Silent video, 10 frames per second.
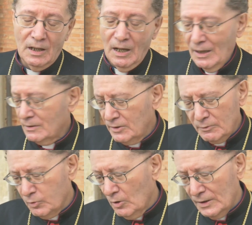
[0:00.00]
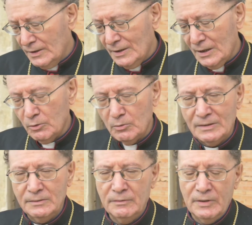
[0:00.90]
al di fuori della loro
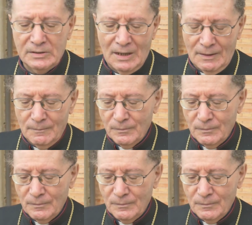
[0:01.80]
attività,